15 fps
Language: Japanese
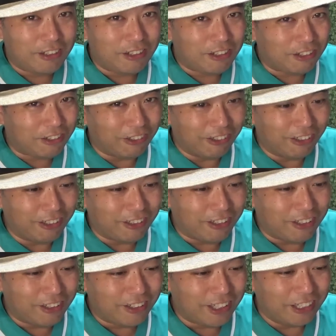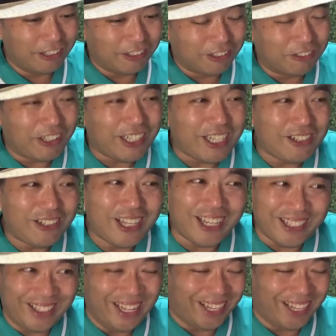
ちょっと、あの、その笑いの中に